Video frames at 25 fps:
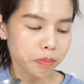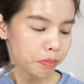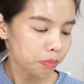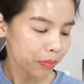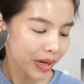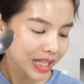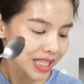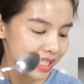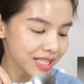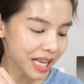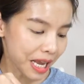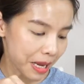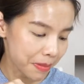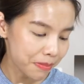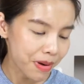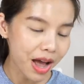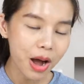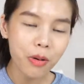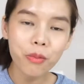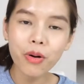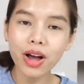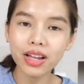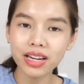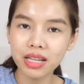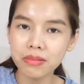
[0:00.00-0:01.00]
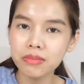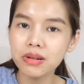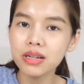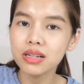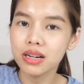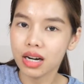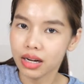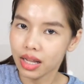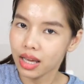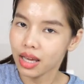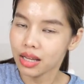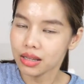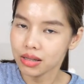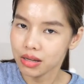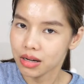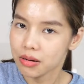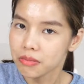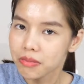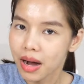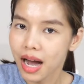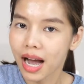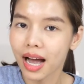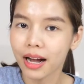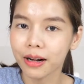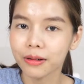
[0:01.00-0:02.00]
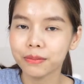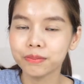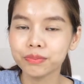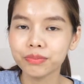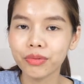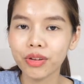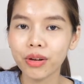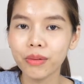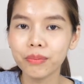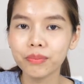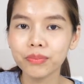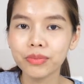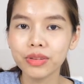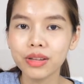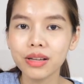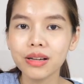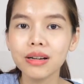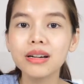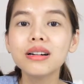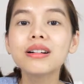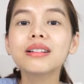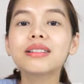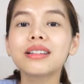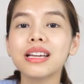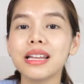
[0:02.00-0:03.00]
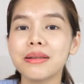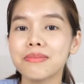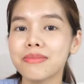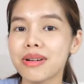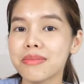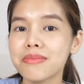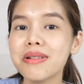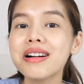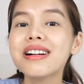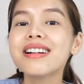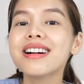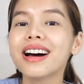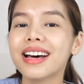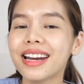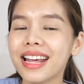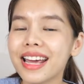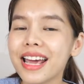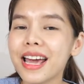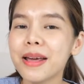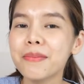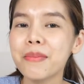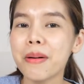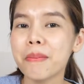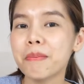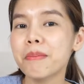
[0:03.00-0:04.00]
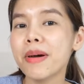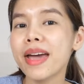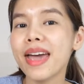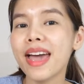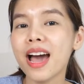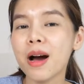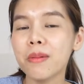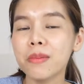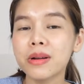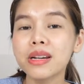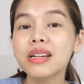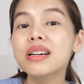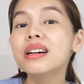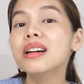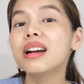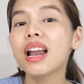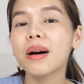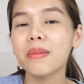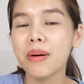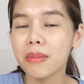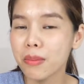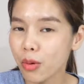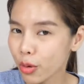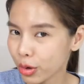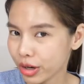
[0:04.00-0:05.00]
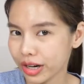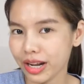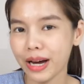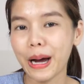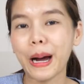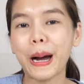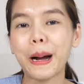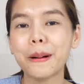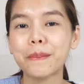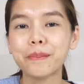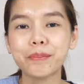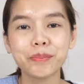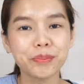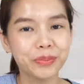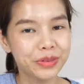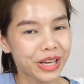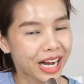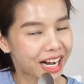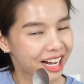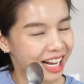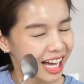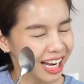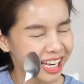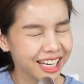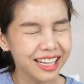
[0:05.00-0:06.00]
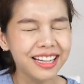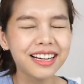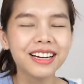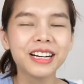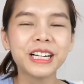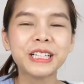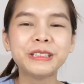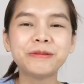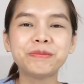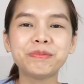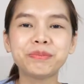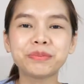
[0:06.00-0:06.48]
มั่นใจมากว่าอันนี้มะเขือเทศเยอะมาก คือกลิ่นเหมือนมะเขือเทศแบบแม่เอาไปนึ่งแล้วมาบดอะค่ะ อย่างนั้นเลย